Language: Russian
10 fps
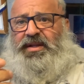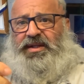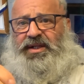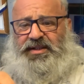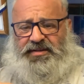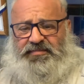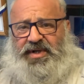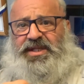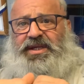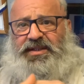или
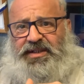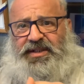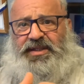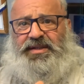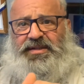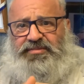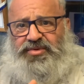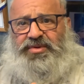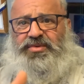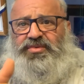монеты
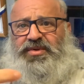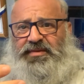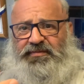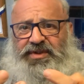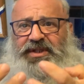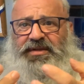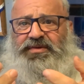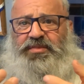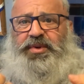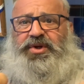какие-нибудь гнут. Вот это
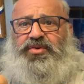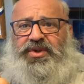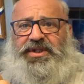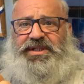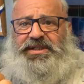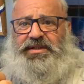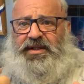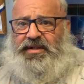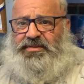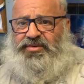вот природная
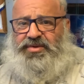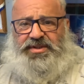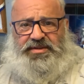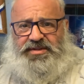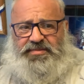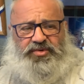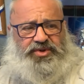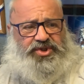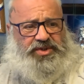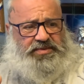сила. То есть ты
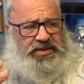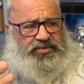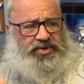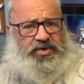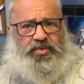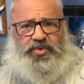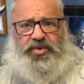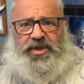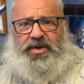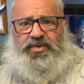смотришь абсолютно
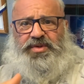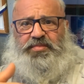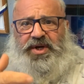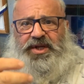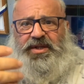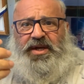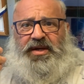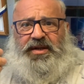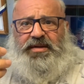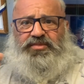худой какой-нибудь парень,
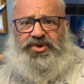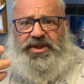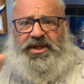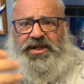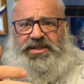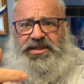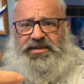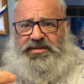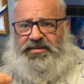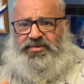или мужик, или
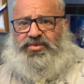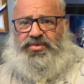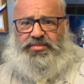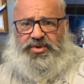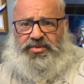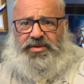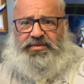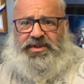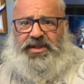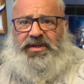дед, и вот он берет, и
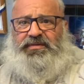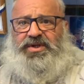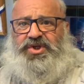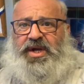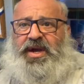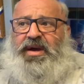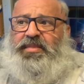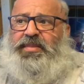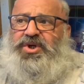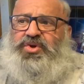вот такие вещи.
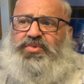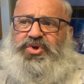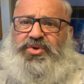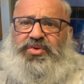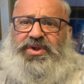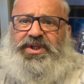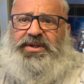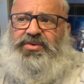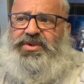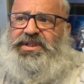По большому счету это
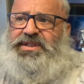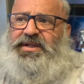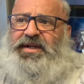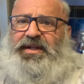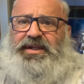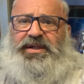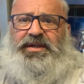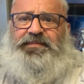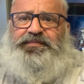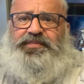относится и